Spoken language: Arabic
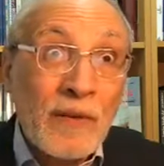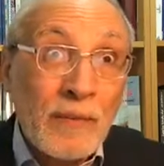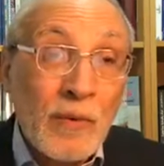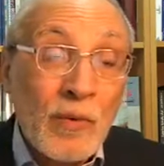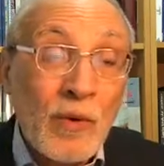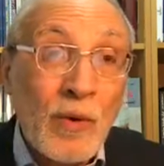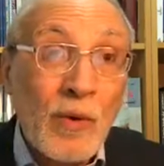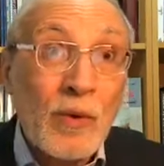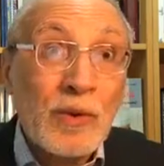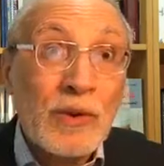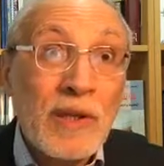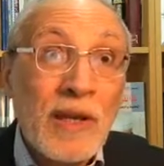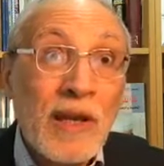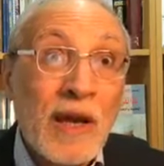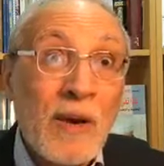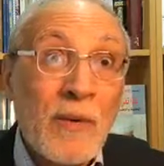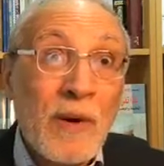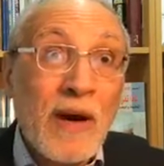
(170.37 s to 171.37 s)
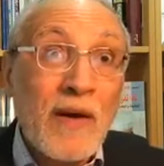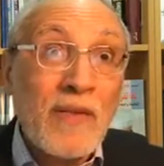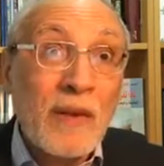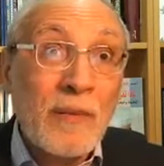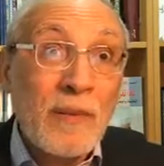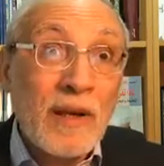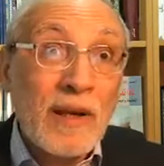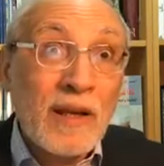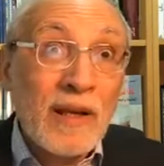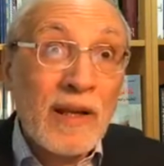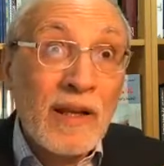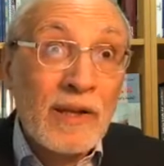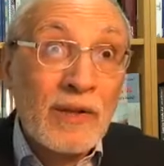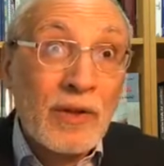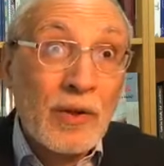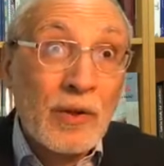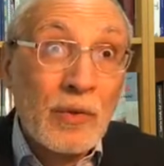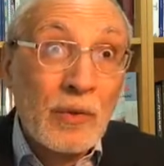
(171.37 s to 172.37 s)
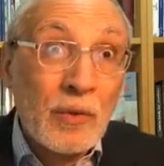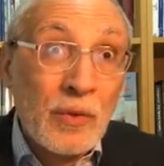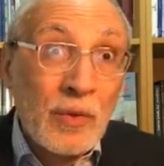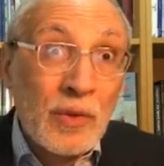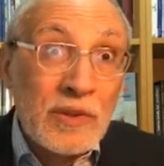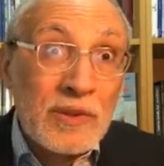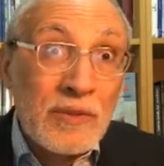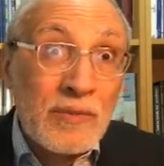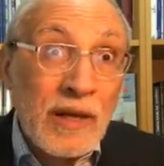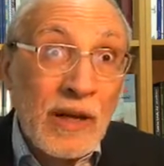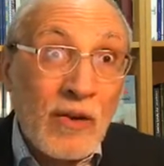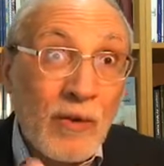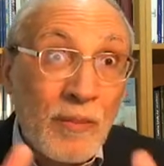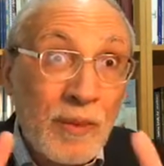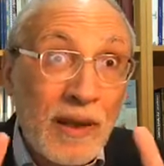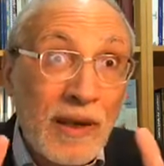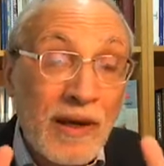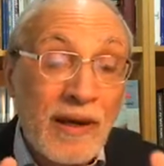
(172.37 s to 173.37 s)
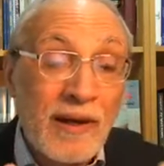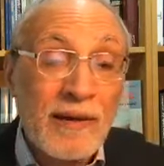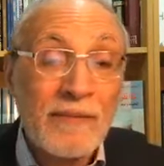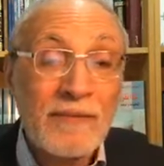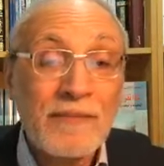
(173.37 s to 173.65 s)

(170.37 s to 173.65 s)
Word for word: بوعودنا وهذا الملك اللي تردوه جبنا لكم إياه